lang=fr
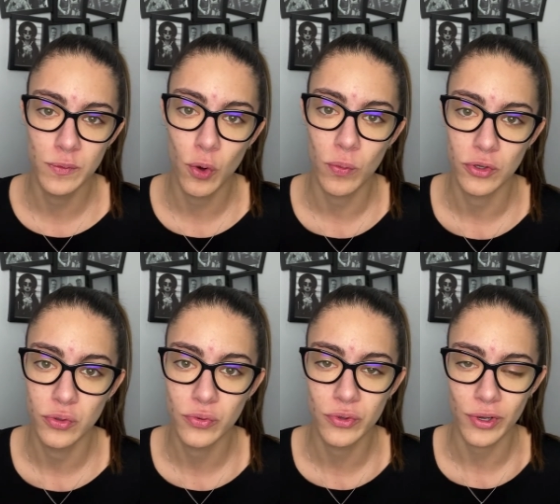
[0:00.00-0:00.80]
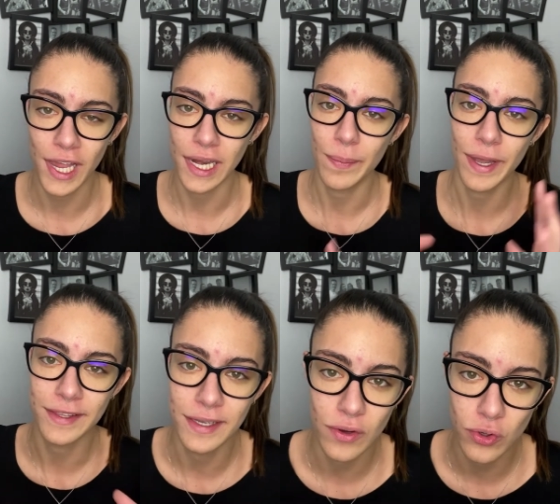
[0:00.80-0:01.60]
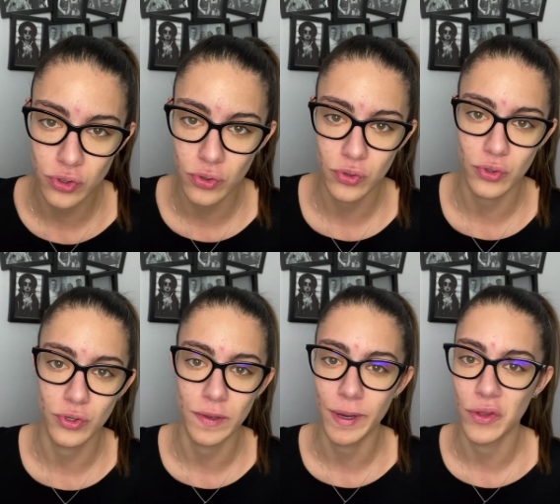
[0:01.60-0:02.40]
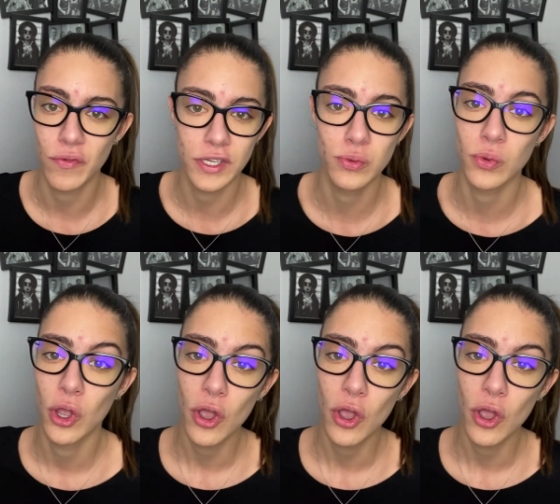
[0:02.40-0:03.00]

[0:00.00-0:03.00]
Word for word: promotion tant qu'elle n'est pas dérangeante, que ce n'est pas de façon